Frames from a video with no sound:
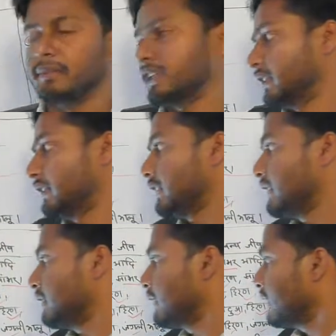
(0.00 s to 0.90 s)
में है
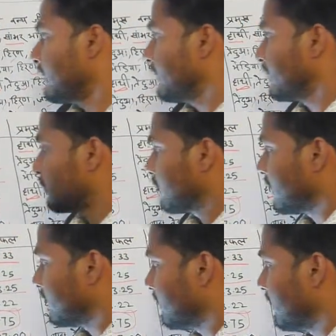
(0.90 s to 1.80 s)
देखिए ये
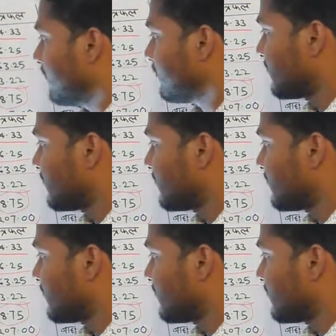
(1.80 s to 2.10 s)
थोड़ा अलग